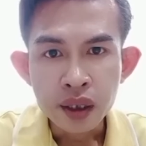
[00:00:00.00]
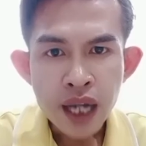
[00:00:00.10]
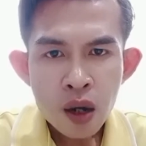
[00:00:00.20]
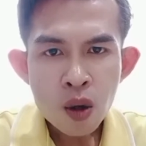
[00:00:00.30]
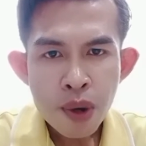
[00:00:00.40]

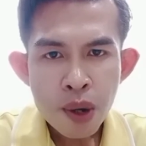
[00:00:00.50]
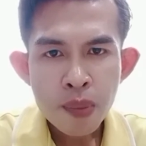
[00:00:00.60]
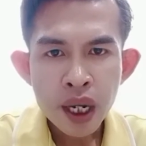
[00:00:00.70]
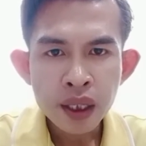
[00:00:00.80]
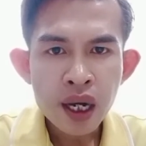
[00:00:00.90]
ยังคงเป็
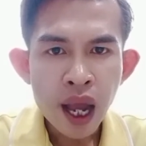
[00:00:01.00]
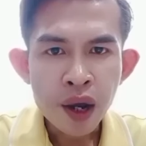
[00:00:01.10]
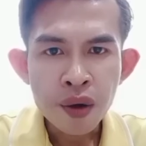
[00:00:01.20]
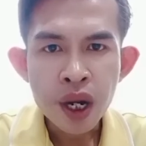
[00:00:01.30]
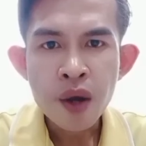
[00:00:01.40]
นประเด็นที่ห
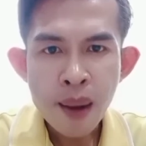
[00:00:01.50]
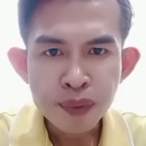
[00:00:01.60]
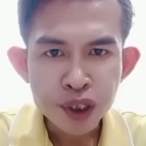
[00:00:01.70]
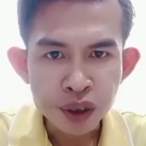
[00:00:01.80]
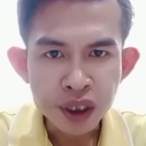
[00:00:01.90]
ลายคนให้ค
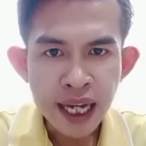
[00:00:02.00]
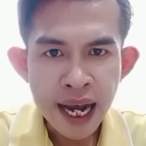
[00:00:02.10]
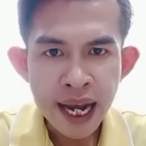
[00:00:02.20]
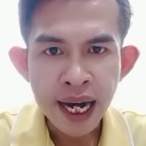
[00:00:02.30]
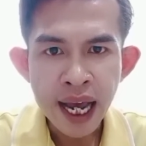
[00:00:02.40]
วามสน
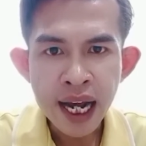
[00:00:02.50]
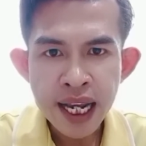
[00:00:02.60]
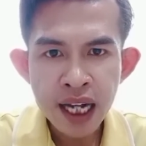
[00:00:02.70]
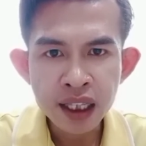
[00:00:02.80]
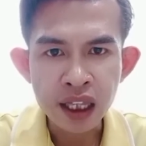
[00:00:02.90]
ใจและ
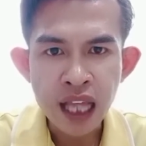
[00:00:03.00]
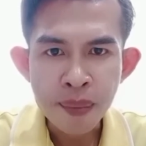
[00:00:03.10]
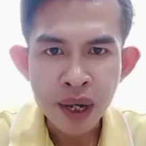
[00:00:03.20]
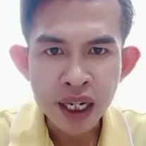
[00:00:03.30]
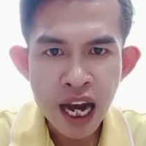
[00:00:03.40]
ก็ยังติด
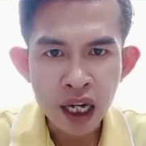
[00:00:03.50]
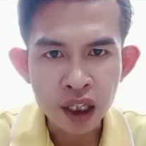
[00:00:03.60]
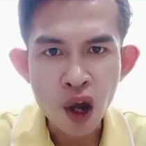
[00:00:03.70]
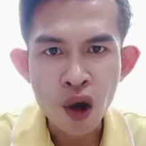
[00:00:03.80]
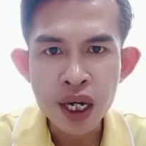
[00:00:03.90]
ตามกันอย่าง
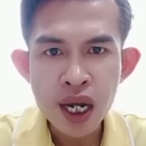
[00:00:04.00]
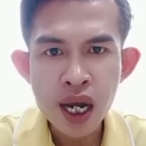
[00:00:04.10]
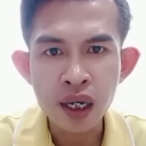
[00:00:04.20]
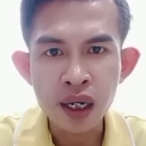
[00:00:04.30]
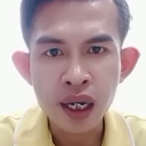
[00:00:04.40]
ต่อเนื่อง